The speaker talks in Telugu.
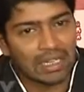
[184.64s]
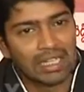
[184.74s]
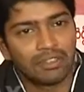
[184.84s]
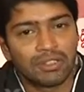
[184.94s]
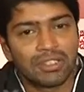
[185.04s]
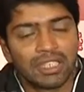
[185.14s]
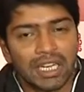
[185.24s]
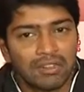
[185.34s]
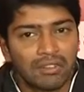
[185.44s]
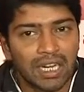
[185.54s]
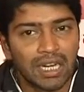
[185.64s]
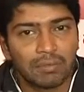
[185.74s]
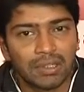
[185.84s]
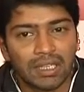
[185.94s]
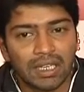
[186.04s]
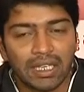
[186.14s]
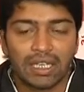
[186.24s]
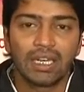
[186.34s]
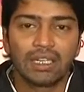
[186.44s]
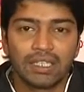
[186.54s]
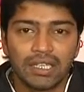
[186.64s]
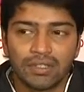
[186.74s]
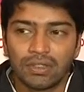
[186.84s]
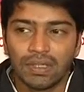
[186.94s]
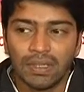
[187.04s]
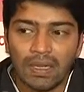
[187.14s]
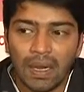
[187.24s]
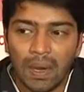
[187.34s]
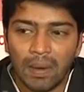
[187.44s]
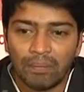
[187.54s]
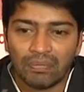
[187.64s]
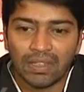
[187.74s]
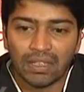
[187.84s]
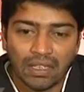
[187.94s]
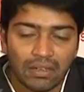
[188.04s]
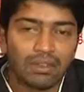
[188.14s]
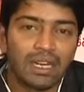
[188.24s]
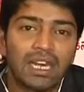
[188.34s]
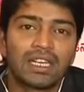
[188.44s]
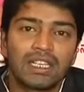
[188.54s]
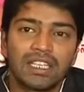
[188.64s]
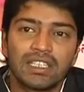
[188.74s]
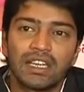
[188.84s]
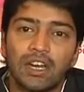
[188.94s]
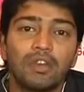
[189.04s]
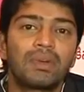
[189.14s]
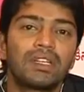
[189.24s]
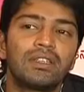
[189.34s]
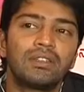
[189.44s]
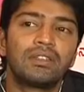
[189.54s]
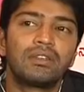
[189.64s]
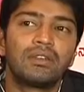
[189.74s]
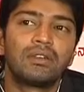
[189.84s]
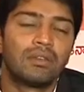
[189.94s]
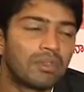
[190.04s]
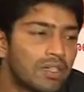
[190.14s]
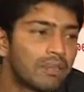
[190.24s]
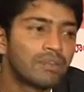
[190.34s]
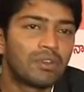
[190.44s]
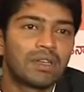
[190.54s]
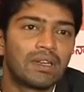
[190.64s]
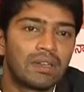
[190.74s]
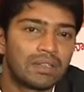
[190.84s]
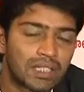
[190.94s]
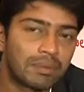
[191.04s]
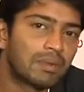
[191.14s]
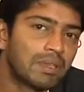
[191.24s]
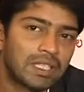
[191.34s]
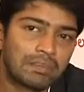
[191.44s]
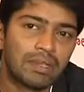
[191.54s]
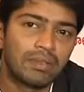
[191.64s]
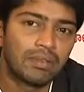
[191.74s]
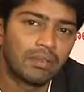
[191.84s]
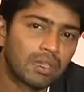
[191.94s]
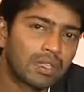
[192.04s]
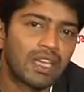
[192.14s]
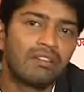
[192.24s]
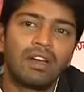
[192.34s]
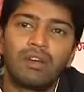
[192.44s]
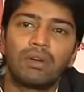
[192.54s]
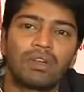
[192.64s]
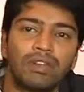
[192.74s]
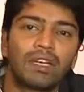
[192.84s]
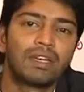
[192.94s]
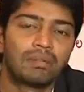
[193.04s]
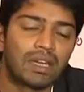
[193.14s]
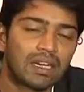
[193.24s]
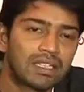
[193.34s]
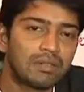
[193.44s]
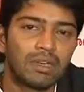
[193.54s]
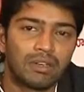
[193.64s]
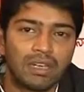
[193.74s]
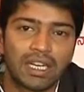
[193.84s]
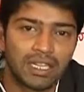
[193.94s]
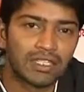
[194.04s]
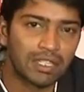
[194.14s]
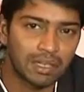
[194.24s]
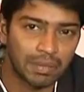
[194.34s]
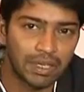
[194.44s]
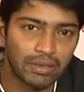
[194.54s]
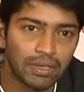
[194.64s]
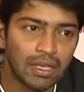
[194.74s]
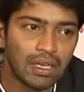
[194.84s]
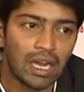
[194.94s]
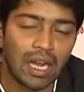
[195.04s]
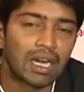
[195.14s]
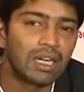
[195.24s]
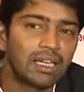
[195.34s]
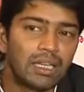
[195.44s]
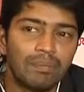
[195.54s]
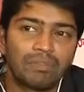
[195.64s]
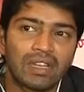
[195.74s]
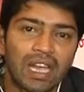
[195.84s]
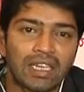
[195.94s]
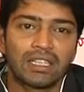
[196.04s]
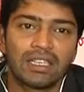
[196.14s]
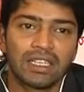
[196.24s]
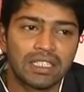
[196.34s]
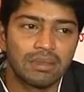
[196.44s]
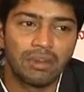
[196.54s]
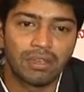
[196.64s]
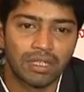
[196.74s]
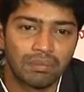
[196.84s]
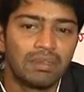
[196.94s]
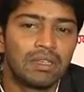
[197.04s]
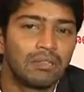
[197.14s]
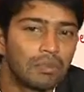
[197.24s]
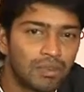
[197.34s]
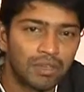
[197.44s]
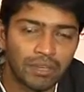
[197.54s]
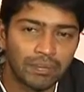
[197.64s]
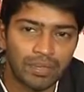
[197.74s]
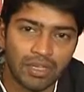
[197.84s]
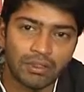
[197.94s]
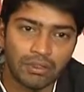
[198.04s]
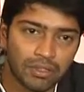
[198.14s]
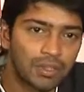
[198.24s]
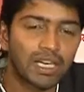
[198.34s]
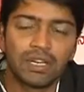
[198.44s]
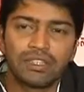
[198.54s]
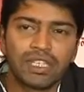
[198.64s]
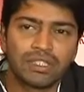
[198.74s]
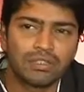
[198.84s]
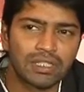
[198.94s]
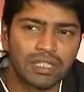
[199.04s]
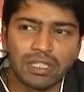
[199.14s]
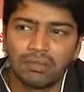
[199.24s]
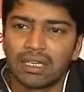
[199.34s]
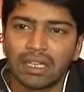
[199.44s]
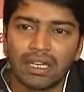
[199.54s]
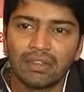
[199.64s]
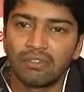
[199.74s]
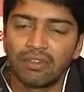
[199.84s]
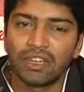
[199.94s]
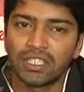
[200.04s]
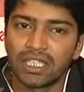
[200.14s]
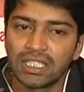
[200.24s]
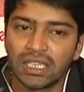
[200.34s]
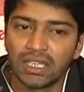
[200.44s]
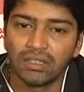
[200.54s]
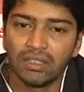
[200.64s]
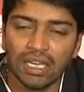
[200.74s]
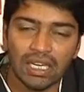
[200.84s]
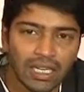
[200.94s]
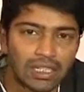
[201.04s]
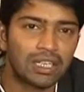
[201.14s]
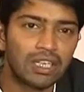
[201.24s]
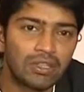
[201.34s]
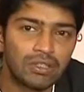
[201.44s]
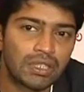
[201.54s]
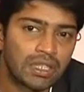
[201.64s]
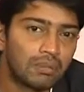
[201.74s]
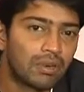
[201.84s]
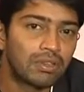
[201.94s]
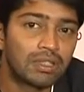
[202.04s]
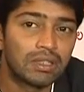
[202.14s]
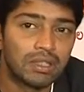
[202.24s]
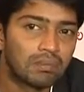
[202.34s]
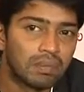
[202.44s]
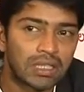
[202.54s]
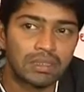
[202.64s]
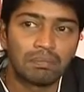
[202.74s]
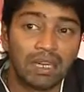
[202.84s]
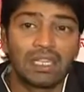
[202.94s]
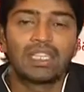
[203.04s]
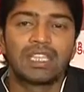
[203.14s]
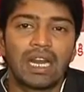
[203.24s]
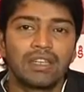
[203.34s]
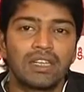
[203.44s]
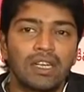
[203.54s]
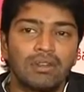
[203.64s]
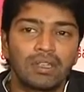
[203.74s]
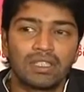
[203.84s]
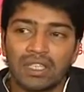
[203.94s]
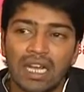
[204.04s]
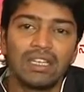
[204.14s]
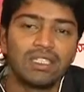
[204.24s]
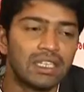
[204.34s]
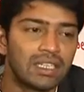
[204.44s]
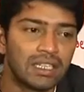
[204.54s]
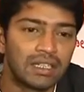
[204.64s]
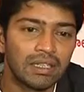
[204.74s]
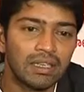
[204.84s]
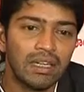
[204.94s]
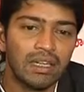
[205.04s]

కథ గురించి కానివ్వండి లేకపోతే రకరకాలుగా చేస్తుంటే నాన్నగారు తీసిన హలో బ్రదర్ ఒక సత్యబాబు గారు చెప్పారు ఒక దేవ ఒక విక్రమ్ ఆ సినిమాలో నాగార్జున గారి పేర్లు అలాంటి క్యారెక్టర్లు చేస్తే బాగుంటుందమ్మా నువ్వు ఇప్పటివరకు అంటే ఒక సుడిగాడులో చేస్తే చిన్నది బట్ ఎక్కడ ఫుల్ ఫ్లెజ్డ్గా చేయలేదు ఇద్దరు హీరోస్ అంటే బాగుంటుంది ప్లస్ మనకి ఛాలెంజింగ్గా ఉంటుంది ఛాలెంజ్ ఏంటంటే